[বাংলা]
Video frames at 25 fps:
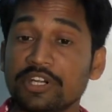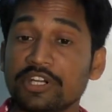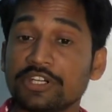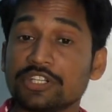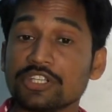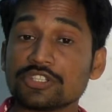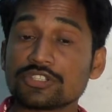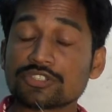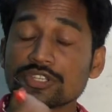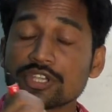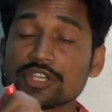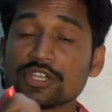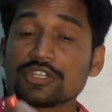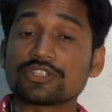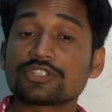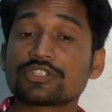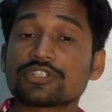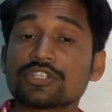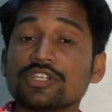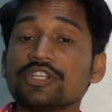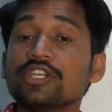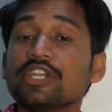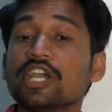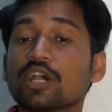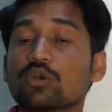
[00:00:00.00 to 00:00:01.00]
ব্রিটিশ ইস্ট
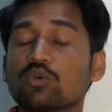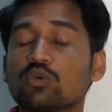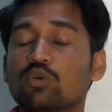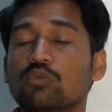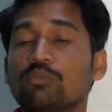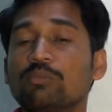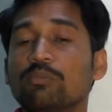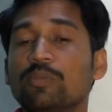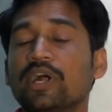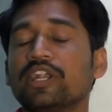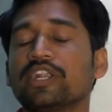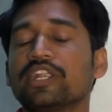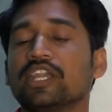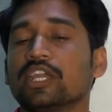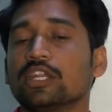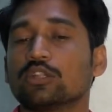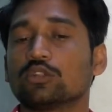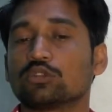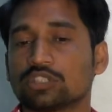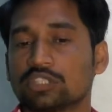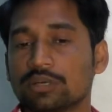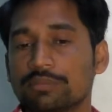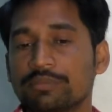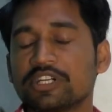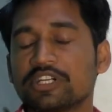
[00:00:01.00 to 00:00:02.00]
ইন্ডিয়া কোম্পানির
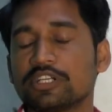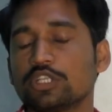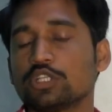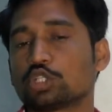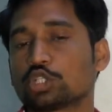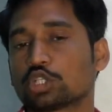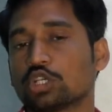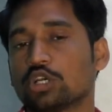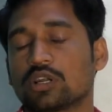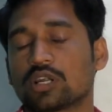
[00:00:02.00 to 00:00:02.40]
তথা ব্রিটিশ